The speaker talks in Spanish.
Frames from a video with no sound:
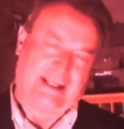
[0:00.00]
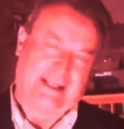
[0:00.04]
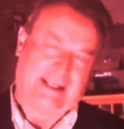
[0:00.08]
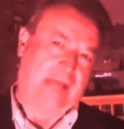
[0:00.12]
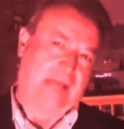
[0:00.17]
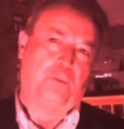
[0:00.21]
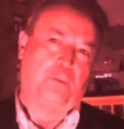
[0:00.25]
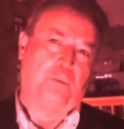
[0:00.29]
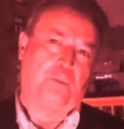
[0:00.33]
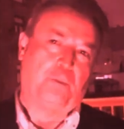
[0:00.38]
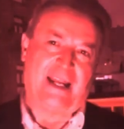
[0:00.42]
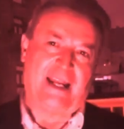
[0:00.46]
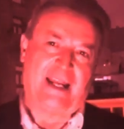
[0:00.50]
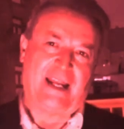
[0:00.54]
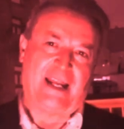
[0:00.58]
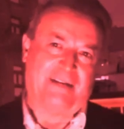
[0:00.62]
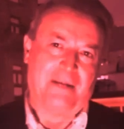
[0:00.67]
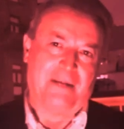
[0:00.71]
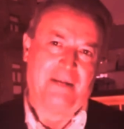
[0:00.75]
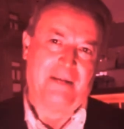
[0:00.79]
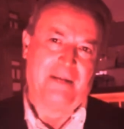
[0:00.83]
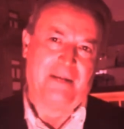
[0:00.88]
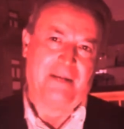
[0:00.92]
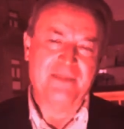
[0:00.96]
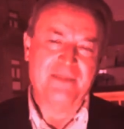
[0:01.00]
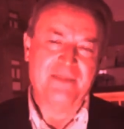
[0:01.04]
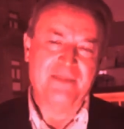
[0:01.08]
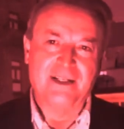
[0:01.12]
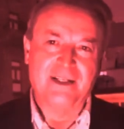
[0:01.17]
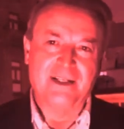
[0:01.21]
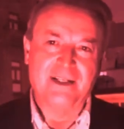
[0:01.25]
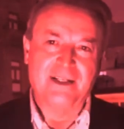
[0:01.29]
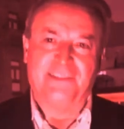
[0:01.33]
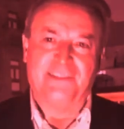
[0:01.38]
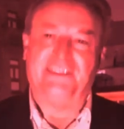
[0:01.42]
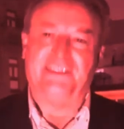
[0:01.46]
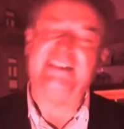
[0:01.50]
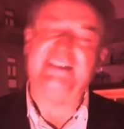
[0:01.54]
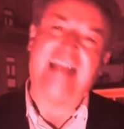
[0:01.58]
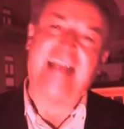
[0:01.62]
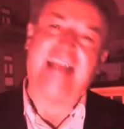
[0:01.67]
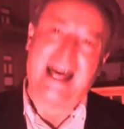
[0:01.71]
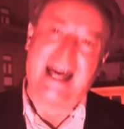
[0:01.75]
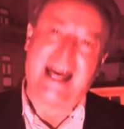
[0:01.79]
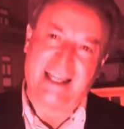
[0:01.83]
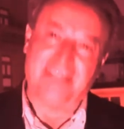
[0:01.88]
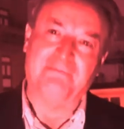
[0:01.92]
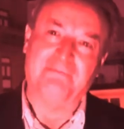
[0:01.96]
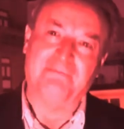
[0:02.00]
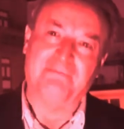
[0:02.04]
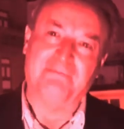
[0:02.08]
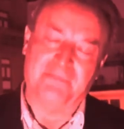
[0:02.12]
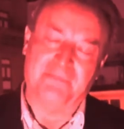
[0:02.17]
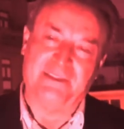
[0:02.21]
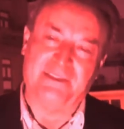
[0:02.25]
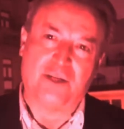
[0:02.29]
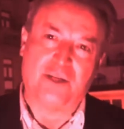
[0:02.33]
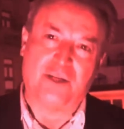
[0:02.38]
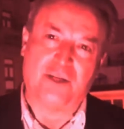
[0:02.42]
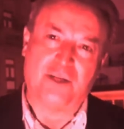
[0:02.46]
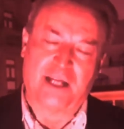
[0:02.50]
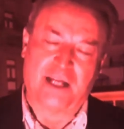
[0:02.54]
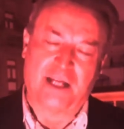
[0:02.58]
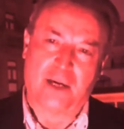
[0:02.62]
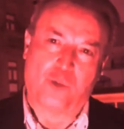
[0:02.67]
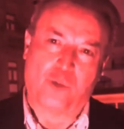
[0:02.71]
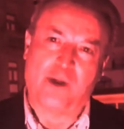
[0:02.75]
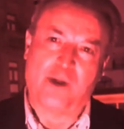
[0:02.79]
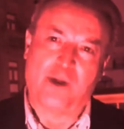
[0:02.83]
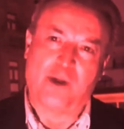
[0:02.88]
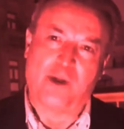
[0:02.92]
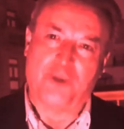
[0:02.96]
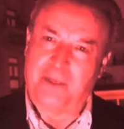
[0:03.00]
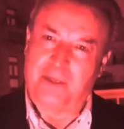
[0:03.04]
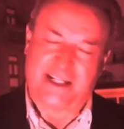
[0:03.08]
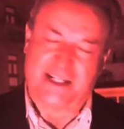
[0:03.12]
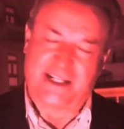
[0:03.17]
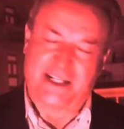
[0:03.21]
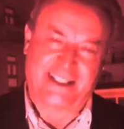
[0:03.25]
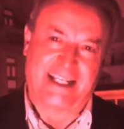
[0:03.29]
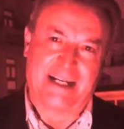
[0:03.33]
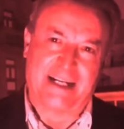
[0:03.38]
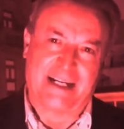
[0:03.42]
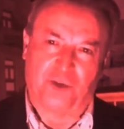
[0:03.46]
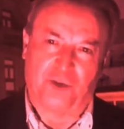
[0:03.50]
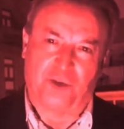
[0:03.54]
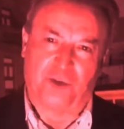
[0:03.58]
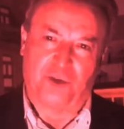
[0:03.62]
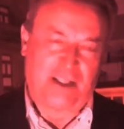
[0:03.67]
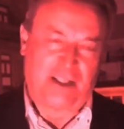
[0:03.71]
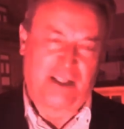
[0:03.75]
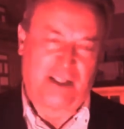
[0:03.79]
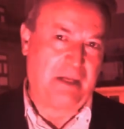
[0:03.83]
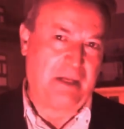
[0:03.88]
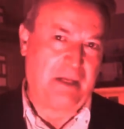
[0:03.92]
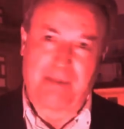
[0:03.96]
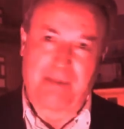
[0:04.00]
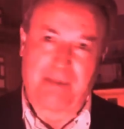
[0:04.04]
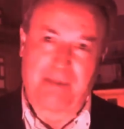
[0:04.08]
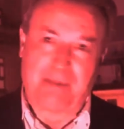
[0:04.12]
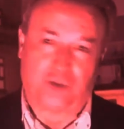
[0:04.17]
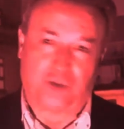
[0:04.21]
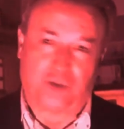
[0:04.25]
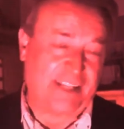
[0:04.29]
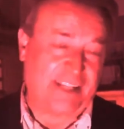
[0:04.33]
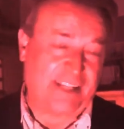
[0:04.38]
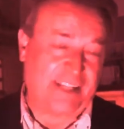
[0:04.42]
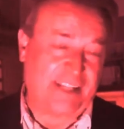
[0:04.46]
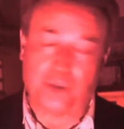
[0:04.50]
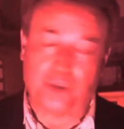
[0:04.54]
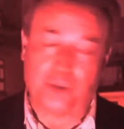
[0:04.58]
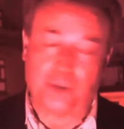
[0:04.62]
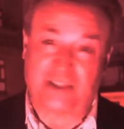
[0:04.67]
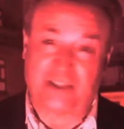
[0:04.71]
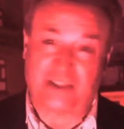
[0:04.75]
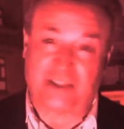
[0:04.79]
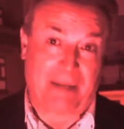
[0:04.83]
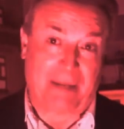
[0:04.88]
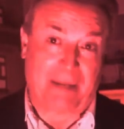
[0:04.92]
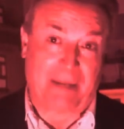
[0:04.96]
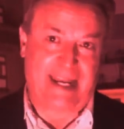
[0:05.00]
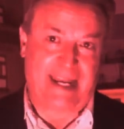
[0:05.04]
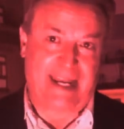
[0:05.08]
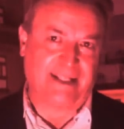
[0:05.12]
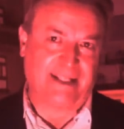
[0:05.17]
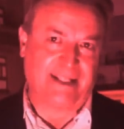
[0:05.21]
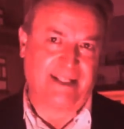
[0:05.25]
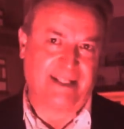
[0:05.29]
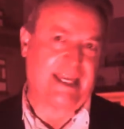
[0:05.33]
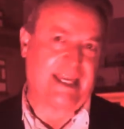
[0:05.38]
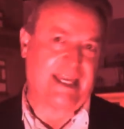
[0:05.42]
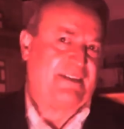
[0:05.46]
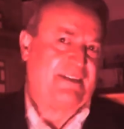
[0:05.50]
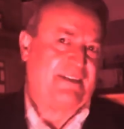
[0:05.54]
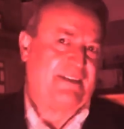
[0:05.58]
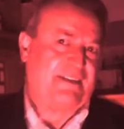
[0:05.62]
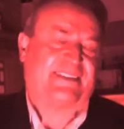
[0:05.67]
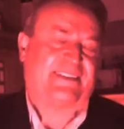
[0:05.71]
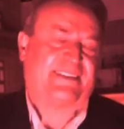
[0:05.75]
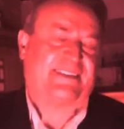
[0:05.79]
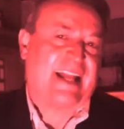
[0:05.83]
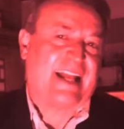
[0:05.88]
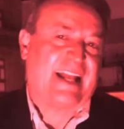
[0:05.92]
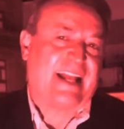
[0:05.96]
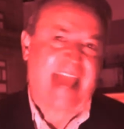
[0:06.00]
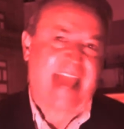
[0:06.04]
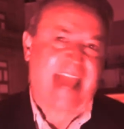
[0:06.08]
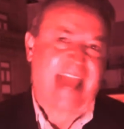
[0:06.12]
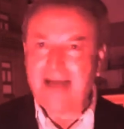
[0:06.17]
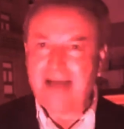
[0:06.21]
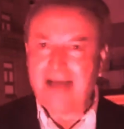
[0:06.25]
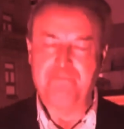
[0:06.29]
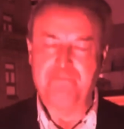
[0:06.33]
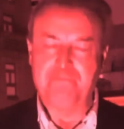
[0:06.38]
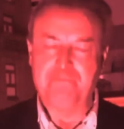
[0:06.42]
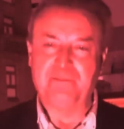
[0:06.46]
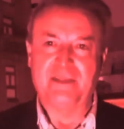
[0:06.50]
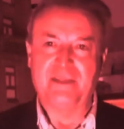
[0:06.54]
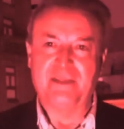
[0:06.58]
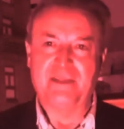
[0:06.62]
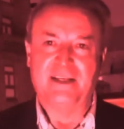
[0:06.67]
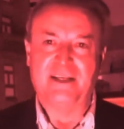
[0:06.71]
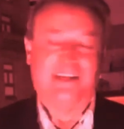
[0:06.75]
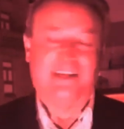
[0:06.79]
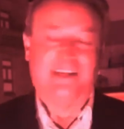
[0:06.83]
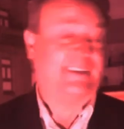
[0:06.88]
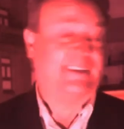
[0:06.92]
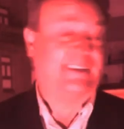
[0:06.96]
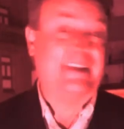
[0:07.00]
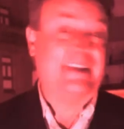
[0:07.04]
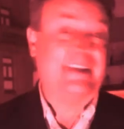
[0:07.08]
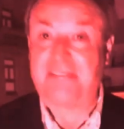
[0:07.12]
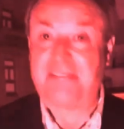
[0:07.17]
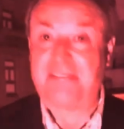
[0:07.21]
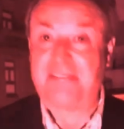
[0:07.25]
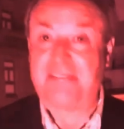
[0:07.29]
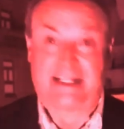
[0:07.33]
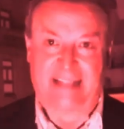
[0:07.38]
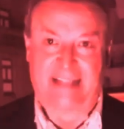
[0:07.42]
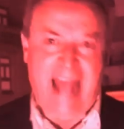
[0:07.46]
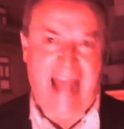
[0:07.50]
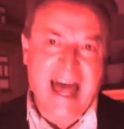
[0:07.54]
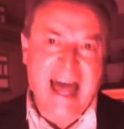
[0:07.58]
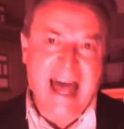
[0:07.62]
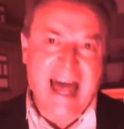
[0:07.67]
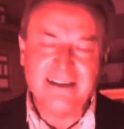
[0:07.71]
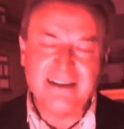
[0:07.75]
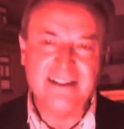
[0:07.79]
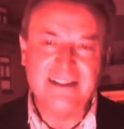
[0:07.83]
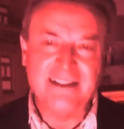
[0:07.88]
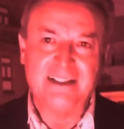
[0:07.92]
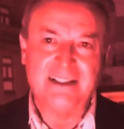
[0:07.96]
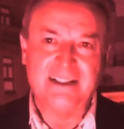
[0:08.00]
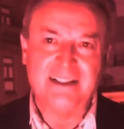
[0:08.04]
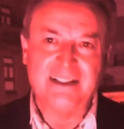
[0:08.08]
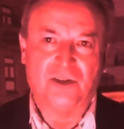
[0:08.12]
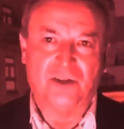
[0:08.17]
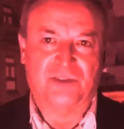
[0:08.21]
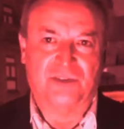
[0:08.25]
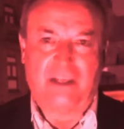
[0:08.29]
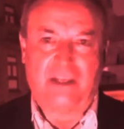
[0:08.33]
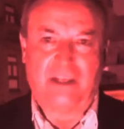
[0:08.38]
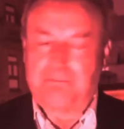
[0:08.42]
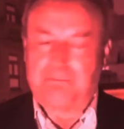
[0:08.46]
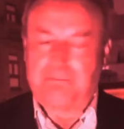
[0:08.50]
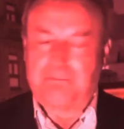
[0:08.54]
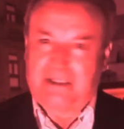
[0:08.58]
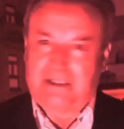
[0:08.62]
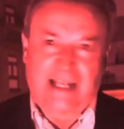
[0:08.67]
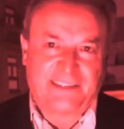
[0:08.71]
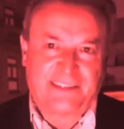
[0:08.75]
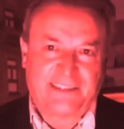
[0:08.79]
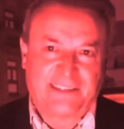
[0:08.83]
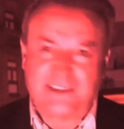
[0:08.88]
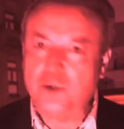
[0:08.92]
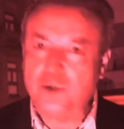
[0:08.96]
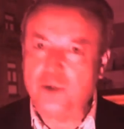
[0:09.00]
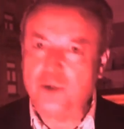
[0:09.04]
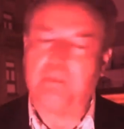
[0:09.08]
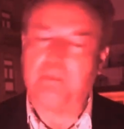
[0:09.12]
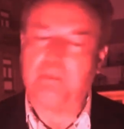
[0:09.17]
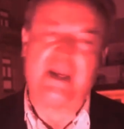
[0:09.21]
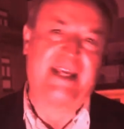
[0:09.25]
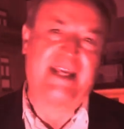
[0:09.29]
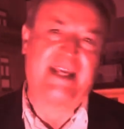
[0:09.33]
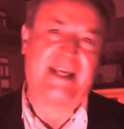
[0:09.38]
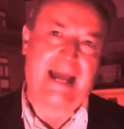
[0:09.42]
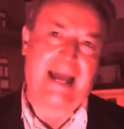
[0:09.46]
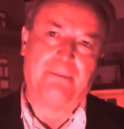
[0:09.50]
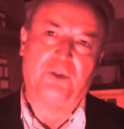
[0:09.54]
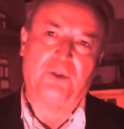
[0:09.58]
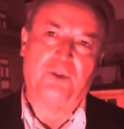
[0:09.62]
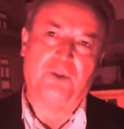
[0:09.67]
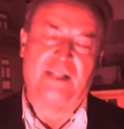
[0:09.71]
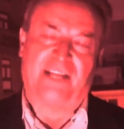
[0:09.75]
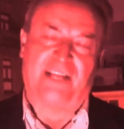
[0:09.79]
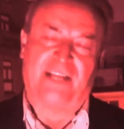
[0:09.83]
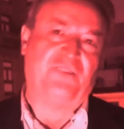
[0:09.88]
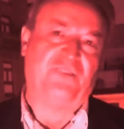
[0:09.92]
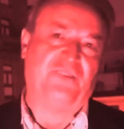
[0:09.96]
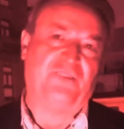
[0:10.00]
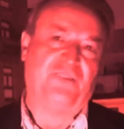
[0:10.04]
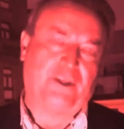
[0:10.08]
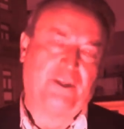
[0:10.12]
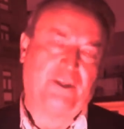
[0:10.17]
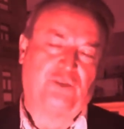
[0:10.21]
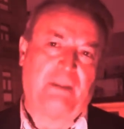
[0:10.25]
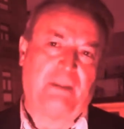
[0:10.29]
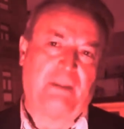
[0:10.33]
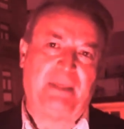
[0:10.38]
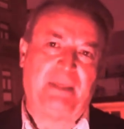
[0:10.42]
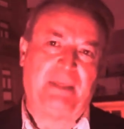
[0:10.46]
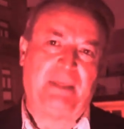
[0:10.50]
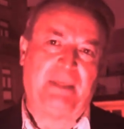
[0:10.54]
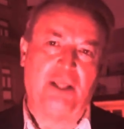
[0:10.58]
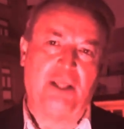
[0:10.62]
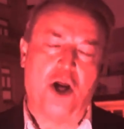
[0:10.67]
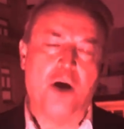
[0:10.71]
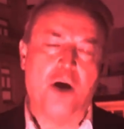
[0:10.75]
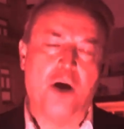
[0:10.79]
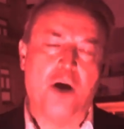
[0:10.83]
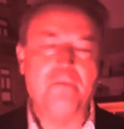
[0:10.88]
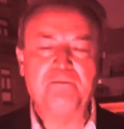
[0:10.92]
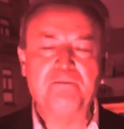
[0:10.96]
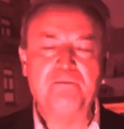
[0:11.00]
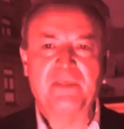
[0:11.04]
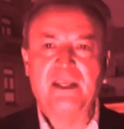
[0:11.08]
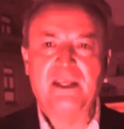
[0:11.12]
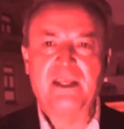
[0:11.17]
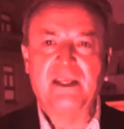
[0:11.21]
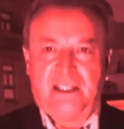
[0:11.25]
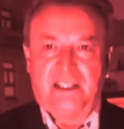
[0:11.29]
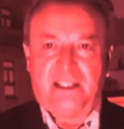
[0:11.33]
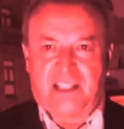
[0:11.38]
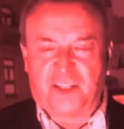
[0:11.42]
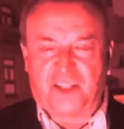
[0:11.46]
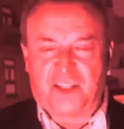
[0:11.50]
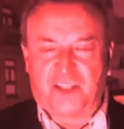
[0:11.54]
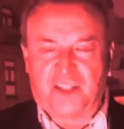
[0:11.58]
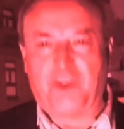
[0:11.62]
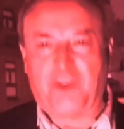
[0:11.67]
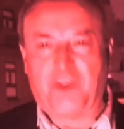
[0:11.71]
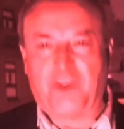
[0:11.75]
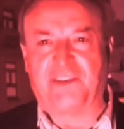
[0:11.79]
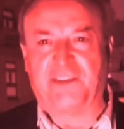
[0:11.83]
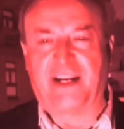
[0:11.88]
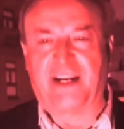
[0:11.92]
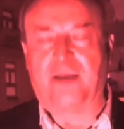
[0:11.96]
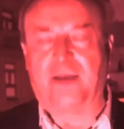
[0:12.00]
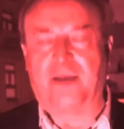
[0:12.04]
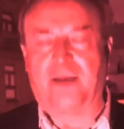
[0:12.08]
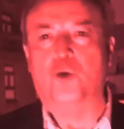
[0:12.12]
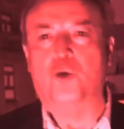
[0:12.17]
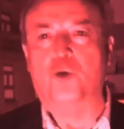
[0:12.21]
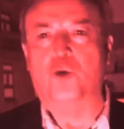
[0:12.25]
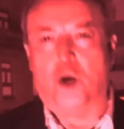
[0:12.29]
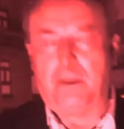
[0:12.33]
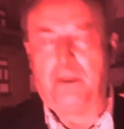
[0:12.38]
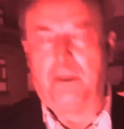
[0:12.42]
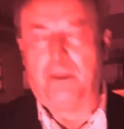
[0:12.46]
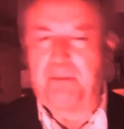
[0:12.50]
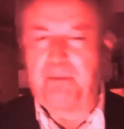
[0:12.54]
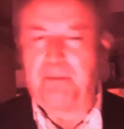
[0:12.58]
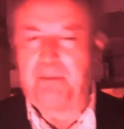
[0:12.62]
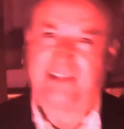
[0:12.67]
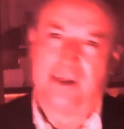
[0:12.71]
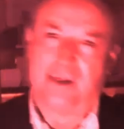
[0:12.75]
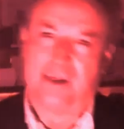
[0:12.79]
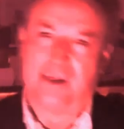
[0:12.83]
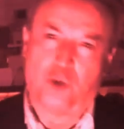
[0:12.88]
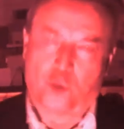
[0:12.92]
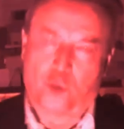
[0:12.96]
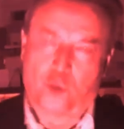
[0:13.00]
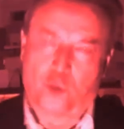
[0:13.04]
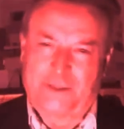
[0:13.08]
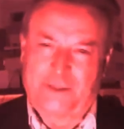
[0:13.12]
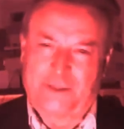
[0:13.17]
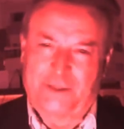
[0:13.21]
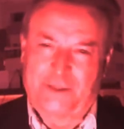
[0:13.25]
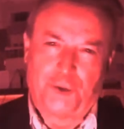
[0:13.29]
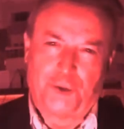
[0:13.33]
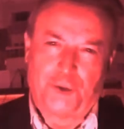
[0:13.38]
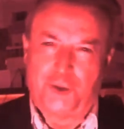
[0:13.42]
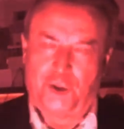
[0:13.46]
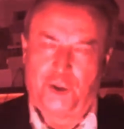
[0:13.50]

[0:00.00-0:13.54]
su palabra. Si ya dijo que cuando marcháramos 100 mil personas iba usted a Palenque, ya debería estar allá. Esa es la verdad. O sea, casi duplicamos la cifra que usted pidió y después reculó el pasado 4 de